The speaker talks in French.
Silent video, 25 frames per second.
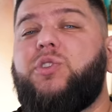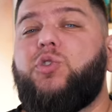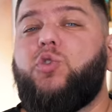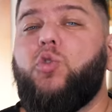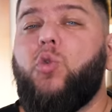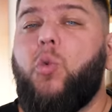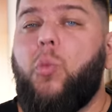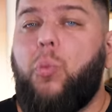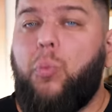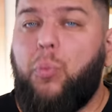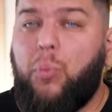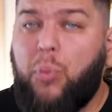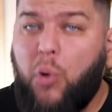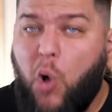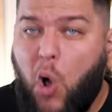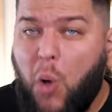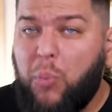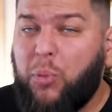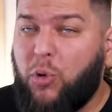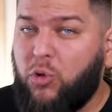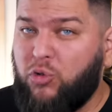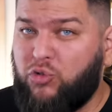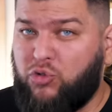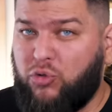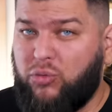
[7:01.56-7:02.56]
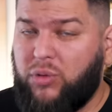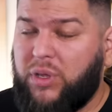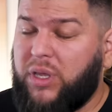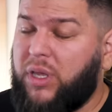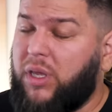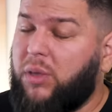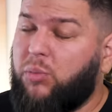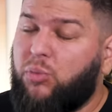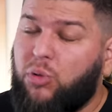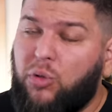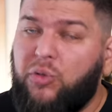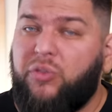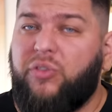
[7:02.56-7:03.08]
son propre jeu.
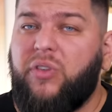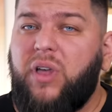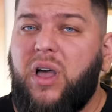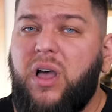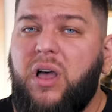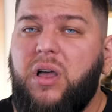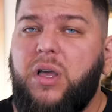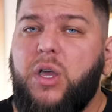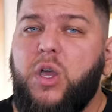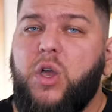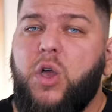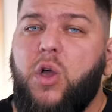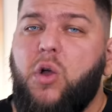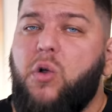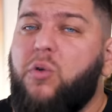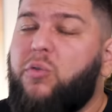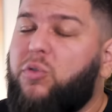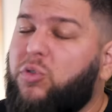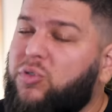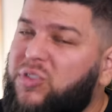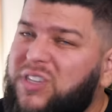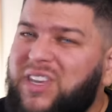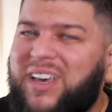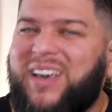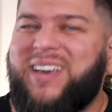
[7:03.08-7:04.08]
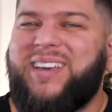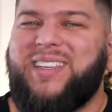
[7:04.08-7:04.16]
Et pour ça, faut dire